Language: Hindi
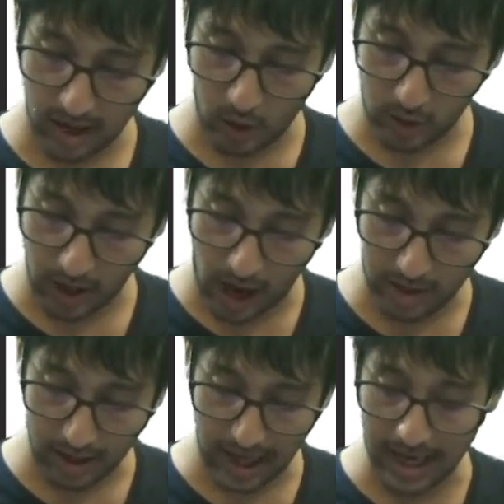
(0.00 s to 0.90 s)
करूँगा तो
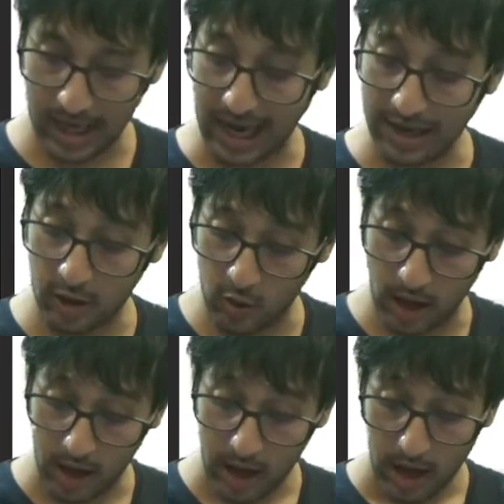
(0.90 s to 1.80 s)
आंसर एंड नाइन से होगा
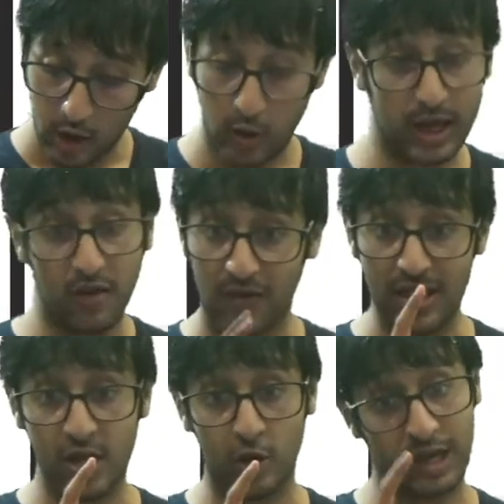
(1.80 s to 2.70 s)
तो ठीक है वन
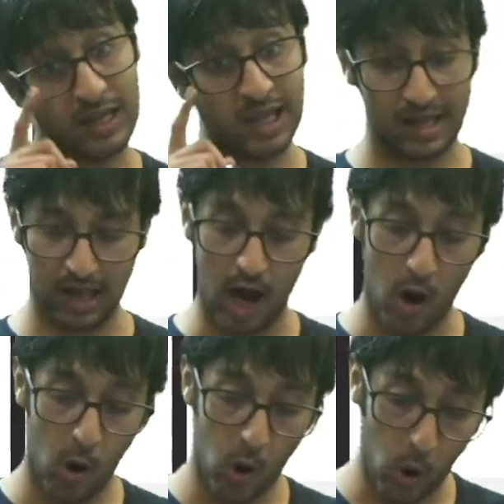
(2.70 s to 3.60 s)
जीरो थ्री थ्री का
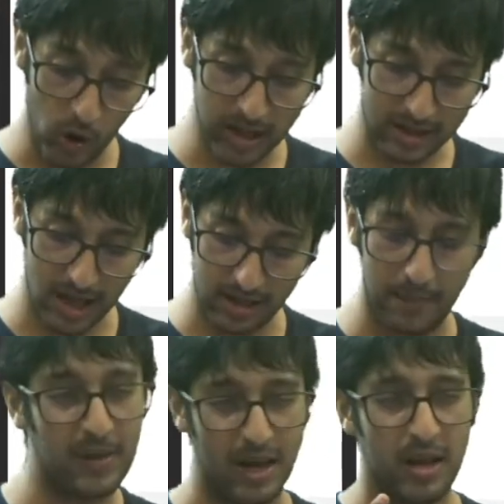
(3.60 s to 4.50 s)
हो सकता था
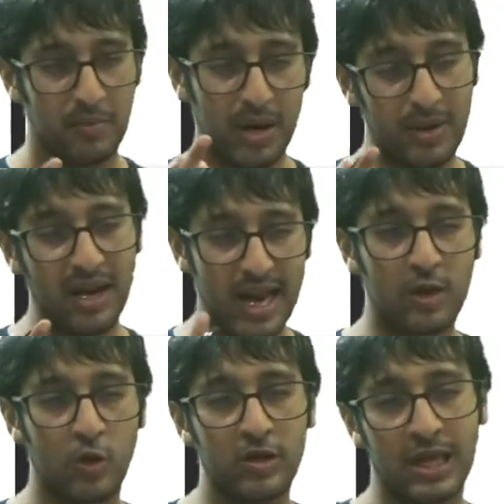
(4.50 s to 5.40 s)
बट बेटा एक सौ
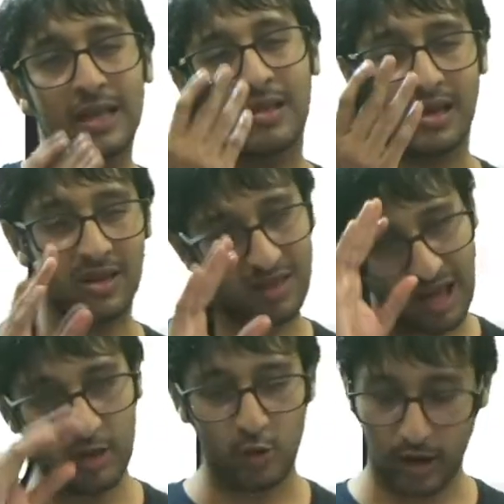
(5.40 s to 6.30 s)
तीन थ्री का सात
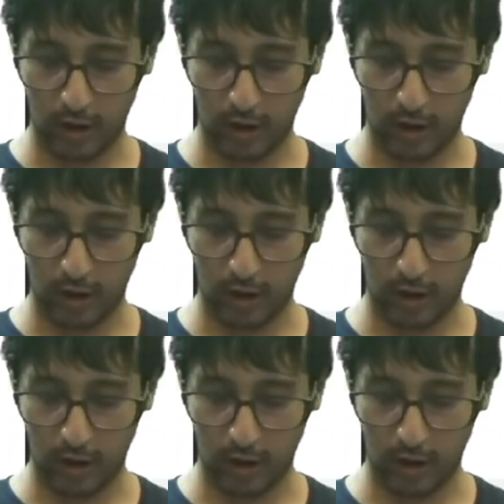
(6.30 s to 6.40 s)
सौ तक तो